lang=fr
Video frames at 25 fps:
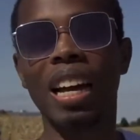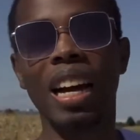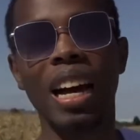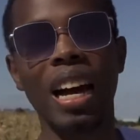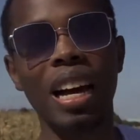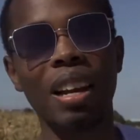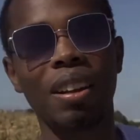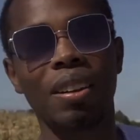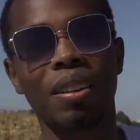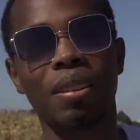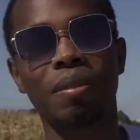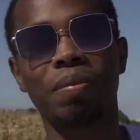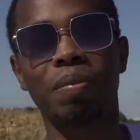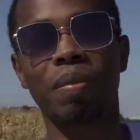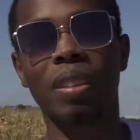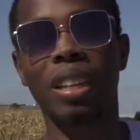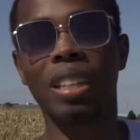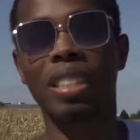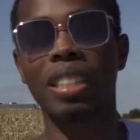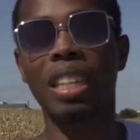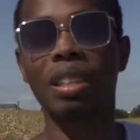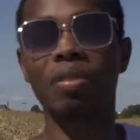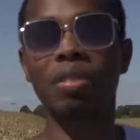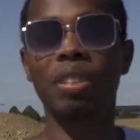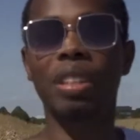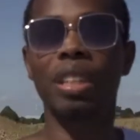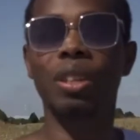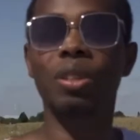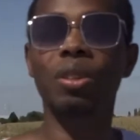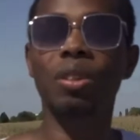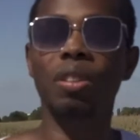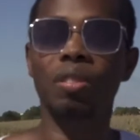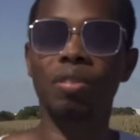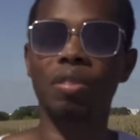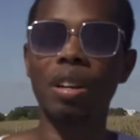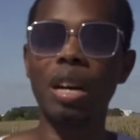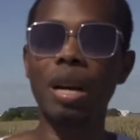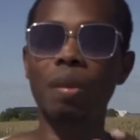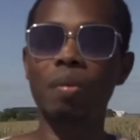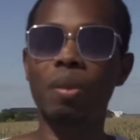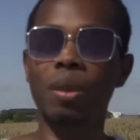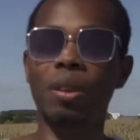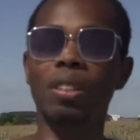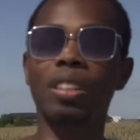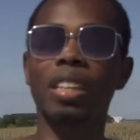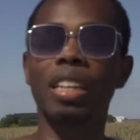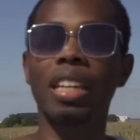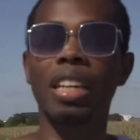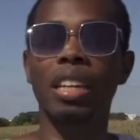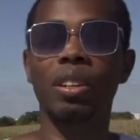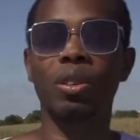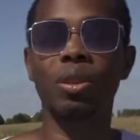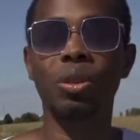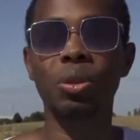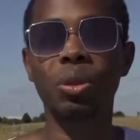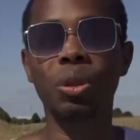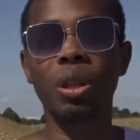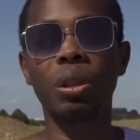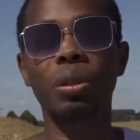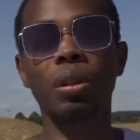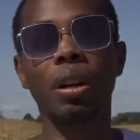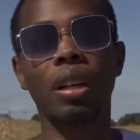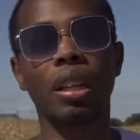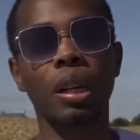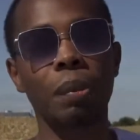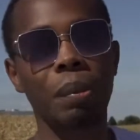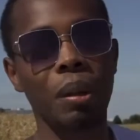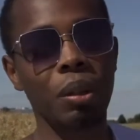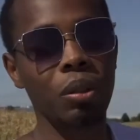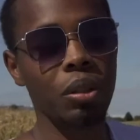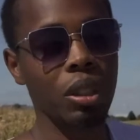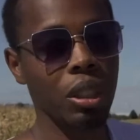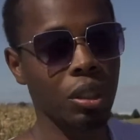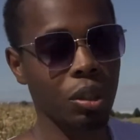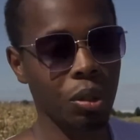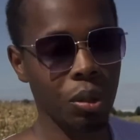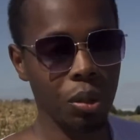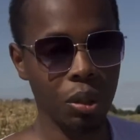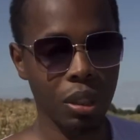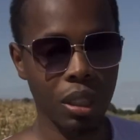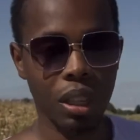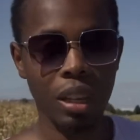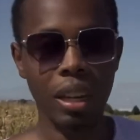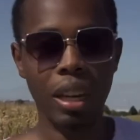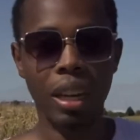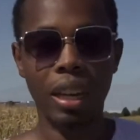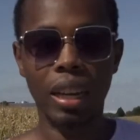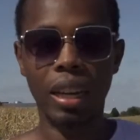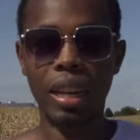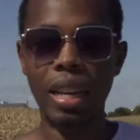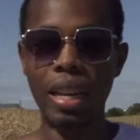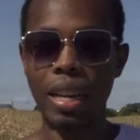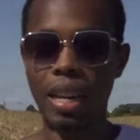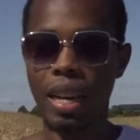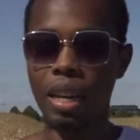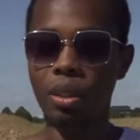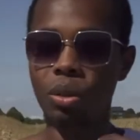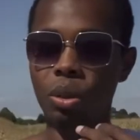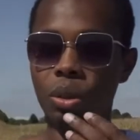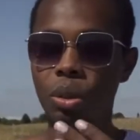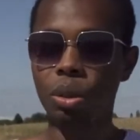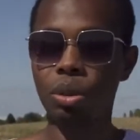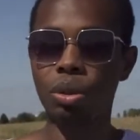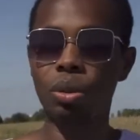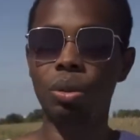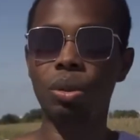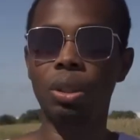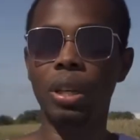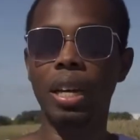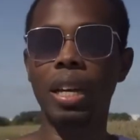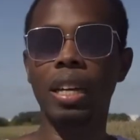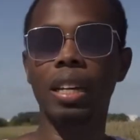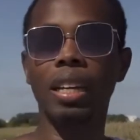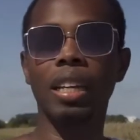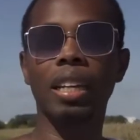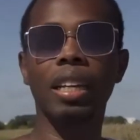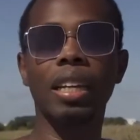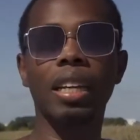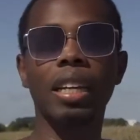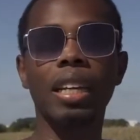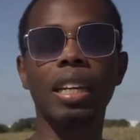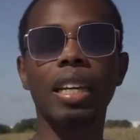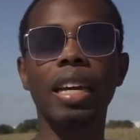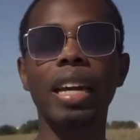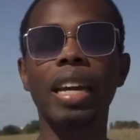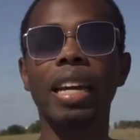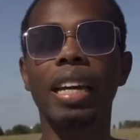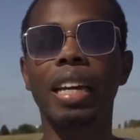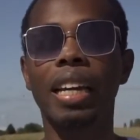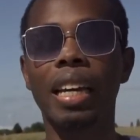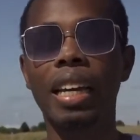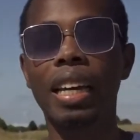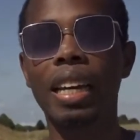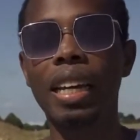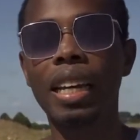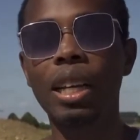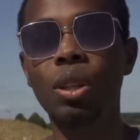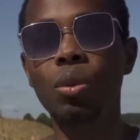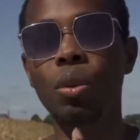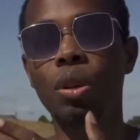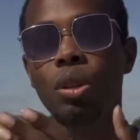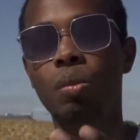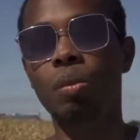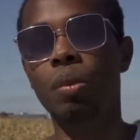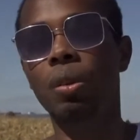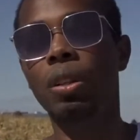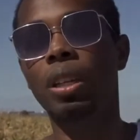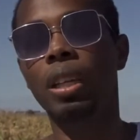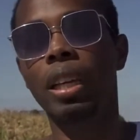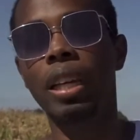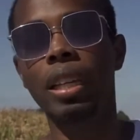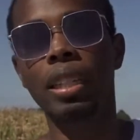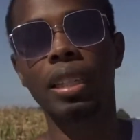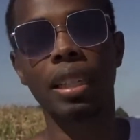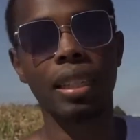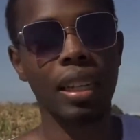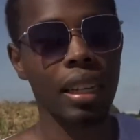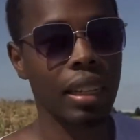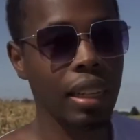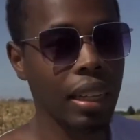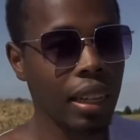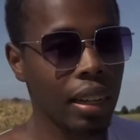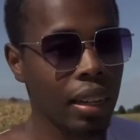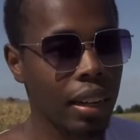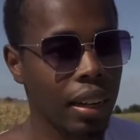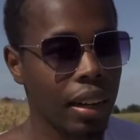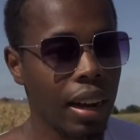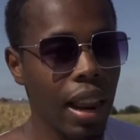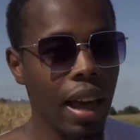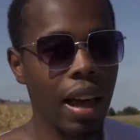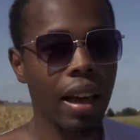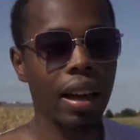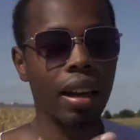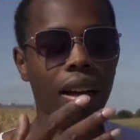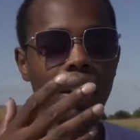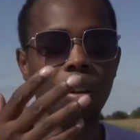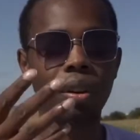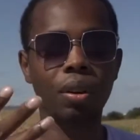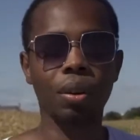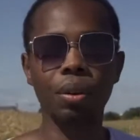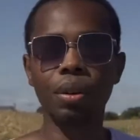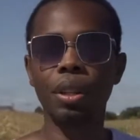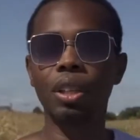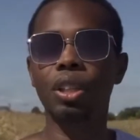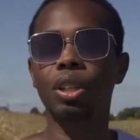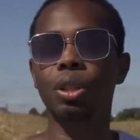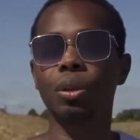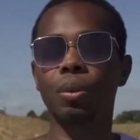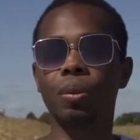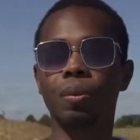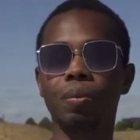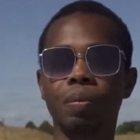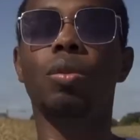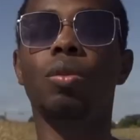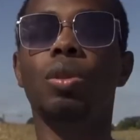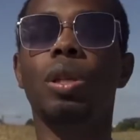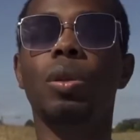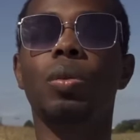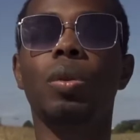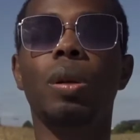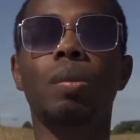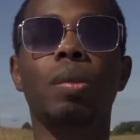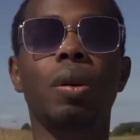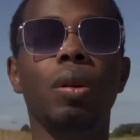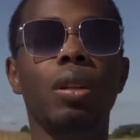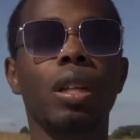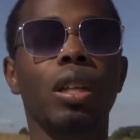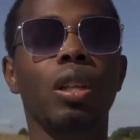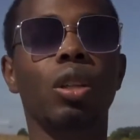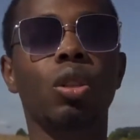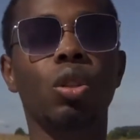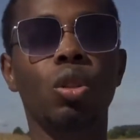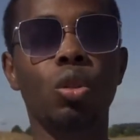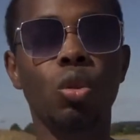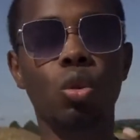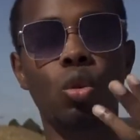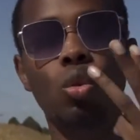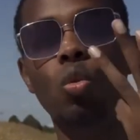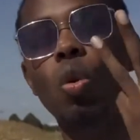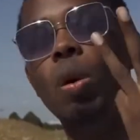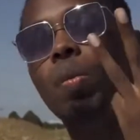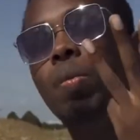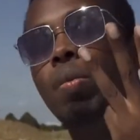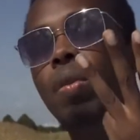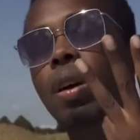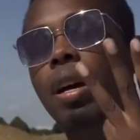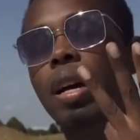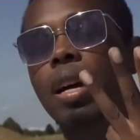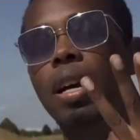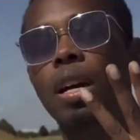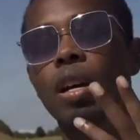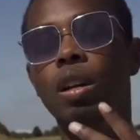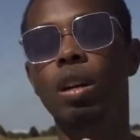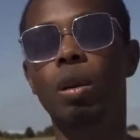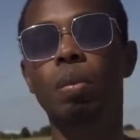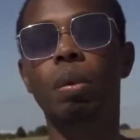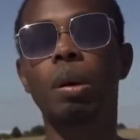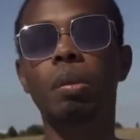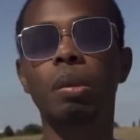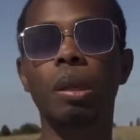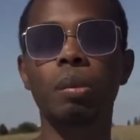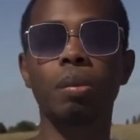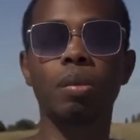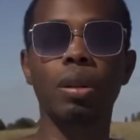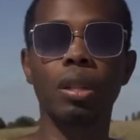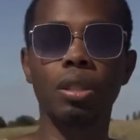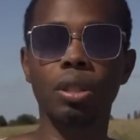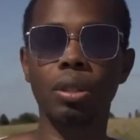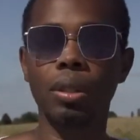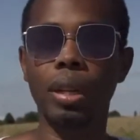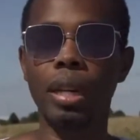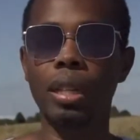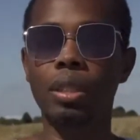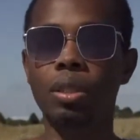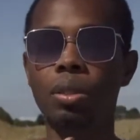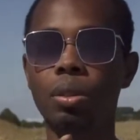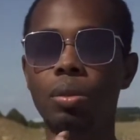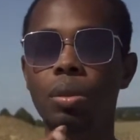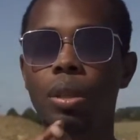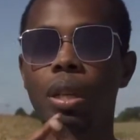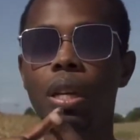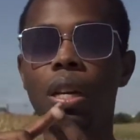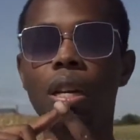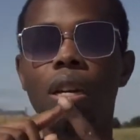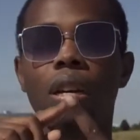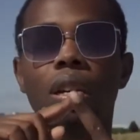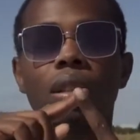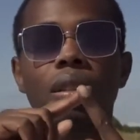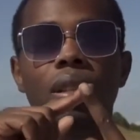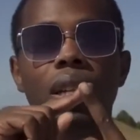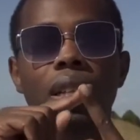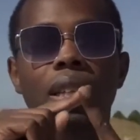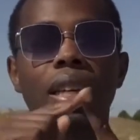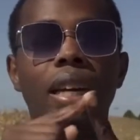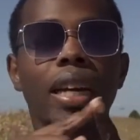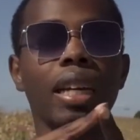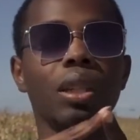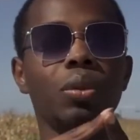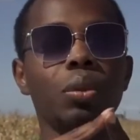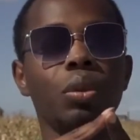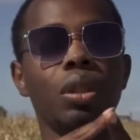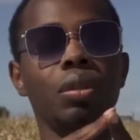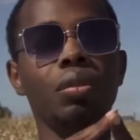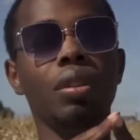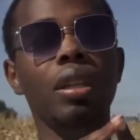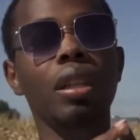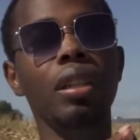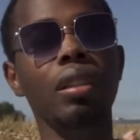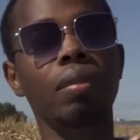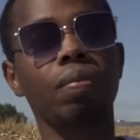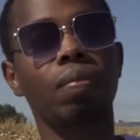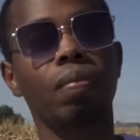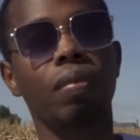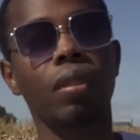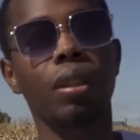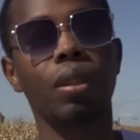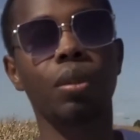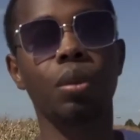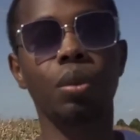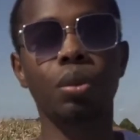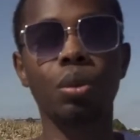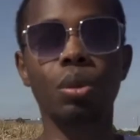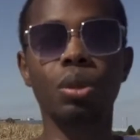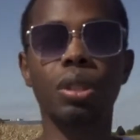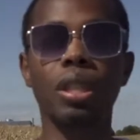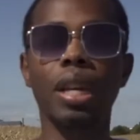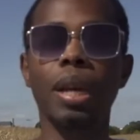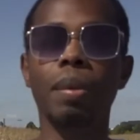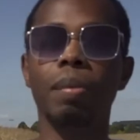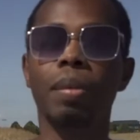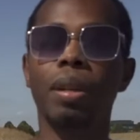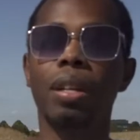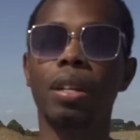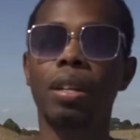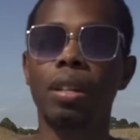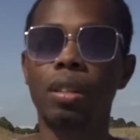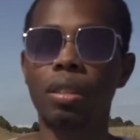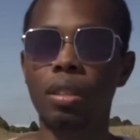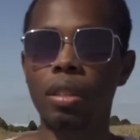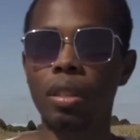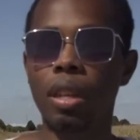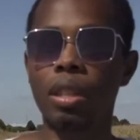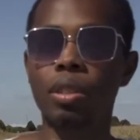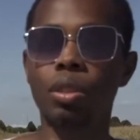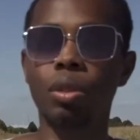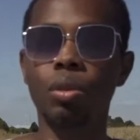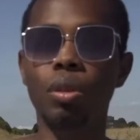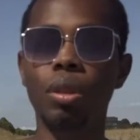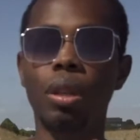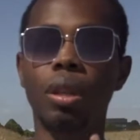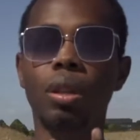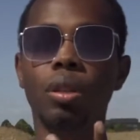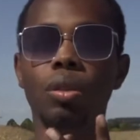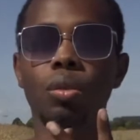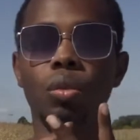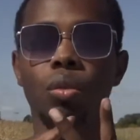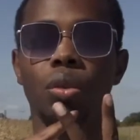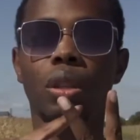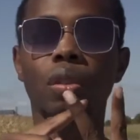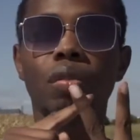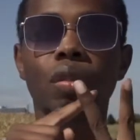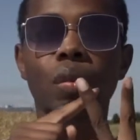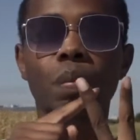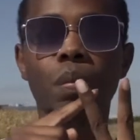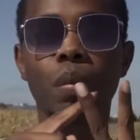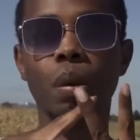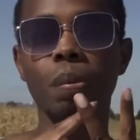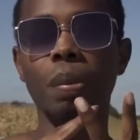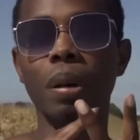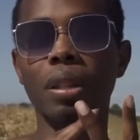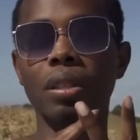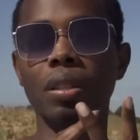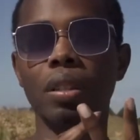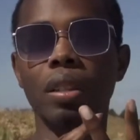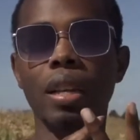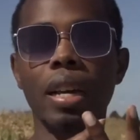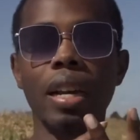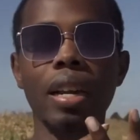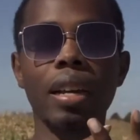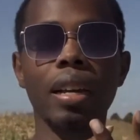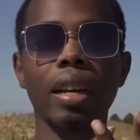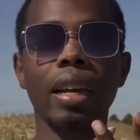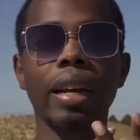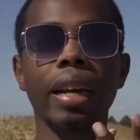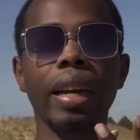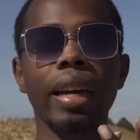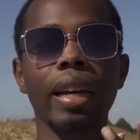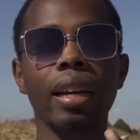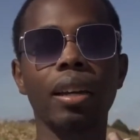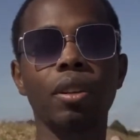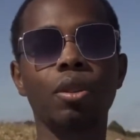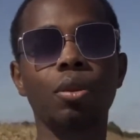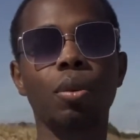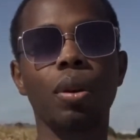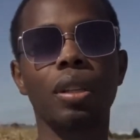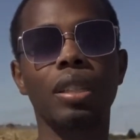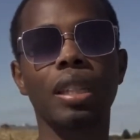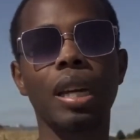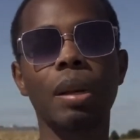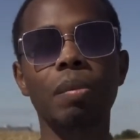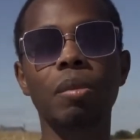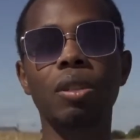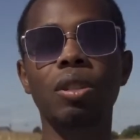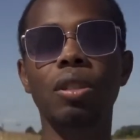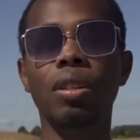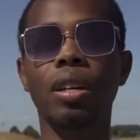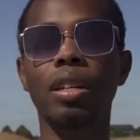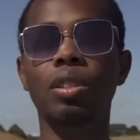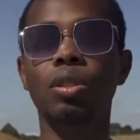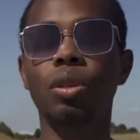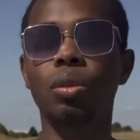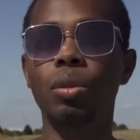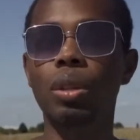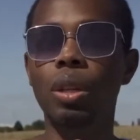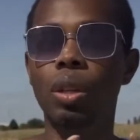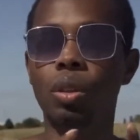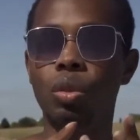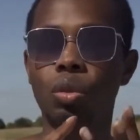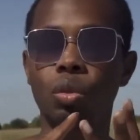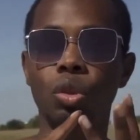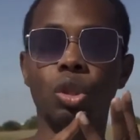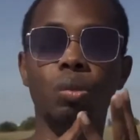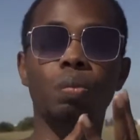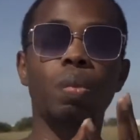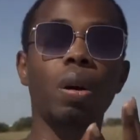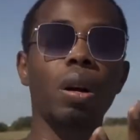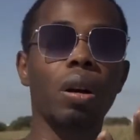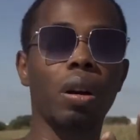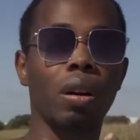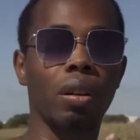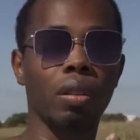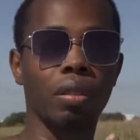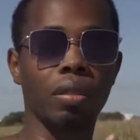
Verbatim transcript: Alors, cette vidéo va aborder le sujet de la drépanocytose et un autre sujet qui est étroitement lié, c'est-à-dire la religion. Nous allons aborder trois points. Le premier point sera celui de la guérison divine, le deuxième sera celui du développement personnel et le troisième sera celui du sport